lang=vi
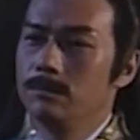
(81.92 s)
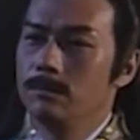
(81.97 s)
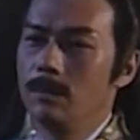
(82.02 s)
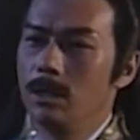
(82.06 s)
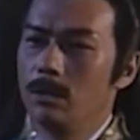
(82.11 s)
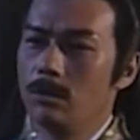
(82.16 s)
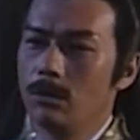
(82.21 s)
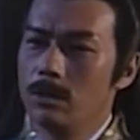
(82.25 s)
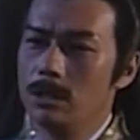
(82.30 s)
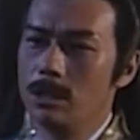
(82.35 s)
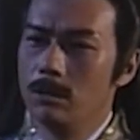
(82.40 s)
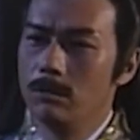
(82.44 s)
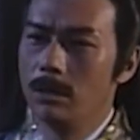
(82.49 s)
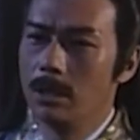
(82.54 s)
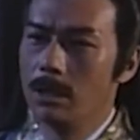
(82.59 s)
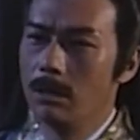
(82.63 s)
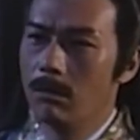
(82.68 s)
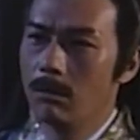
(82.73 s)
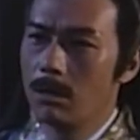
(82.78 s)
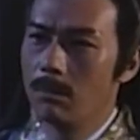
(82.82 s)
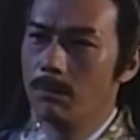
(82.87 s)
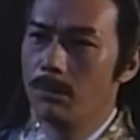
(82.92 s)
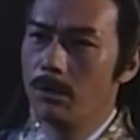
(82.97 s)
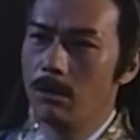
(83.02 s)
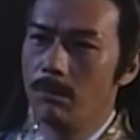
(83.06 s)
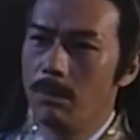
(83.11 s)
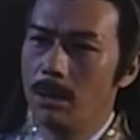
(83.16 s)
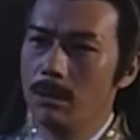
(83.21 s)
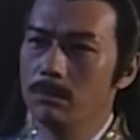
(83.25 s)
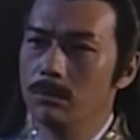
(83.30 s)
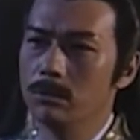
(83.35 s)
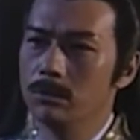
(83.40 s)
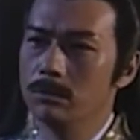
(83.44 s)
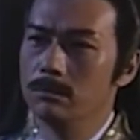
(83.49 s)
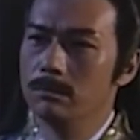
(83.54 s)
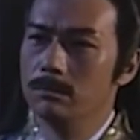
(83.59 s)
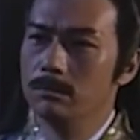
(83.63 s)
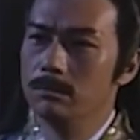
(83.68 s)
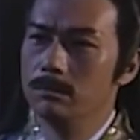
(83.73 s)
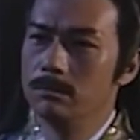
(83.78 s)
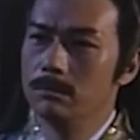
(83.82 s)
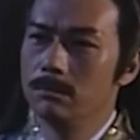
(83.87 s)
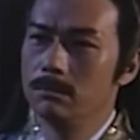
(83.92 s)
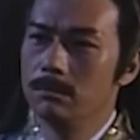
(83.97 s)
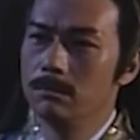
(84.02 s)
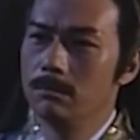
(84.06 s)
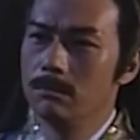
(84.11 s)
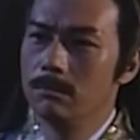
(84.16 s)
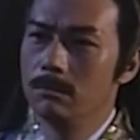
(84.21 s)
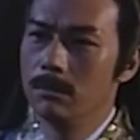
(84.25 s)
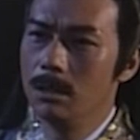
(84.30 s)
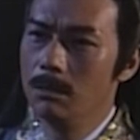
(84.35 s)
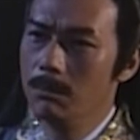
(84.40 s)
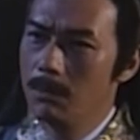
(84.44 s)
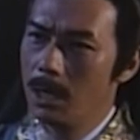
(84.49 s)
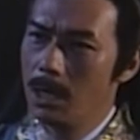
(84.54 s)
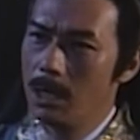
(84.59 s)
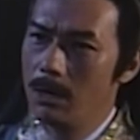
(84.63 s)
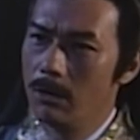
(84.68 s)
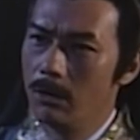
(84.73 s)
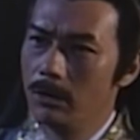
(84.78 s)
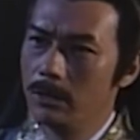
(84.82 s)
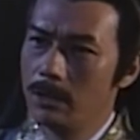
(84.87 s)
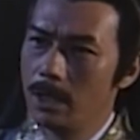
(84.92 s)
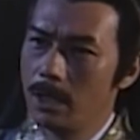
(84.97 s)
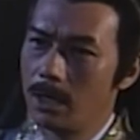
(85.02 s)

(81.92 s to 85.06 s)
cậu có nhiều bất mãn với triều đình đến vậy, sao còn phải đi thi